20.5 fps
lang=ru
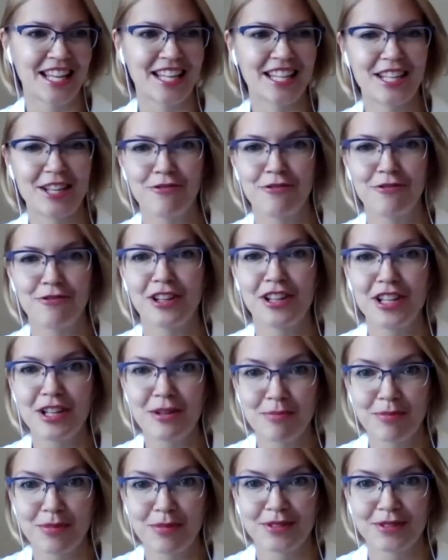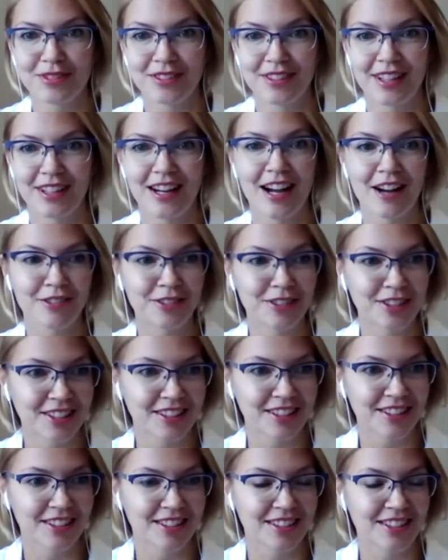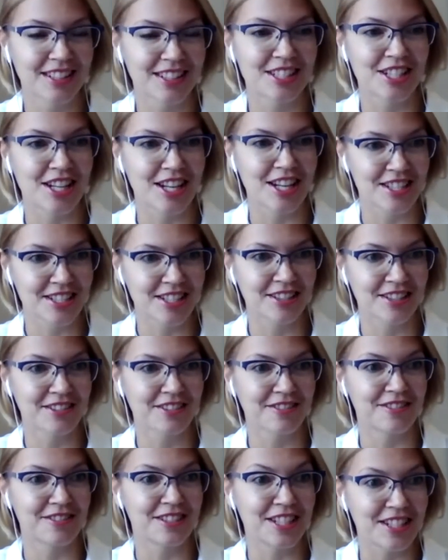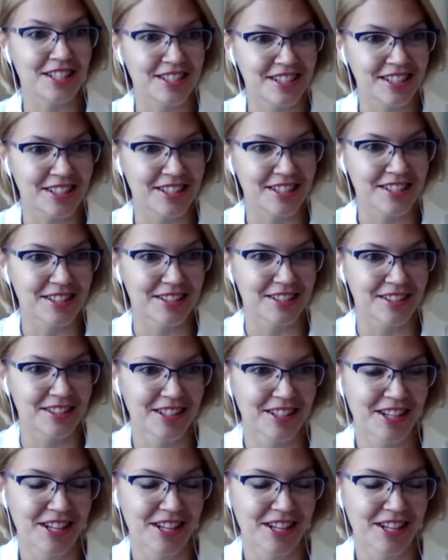И Филипп – автор «Счастье деятельности».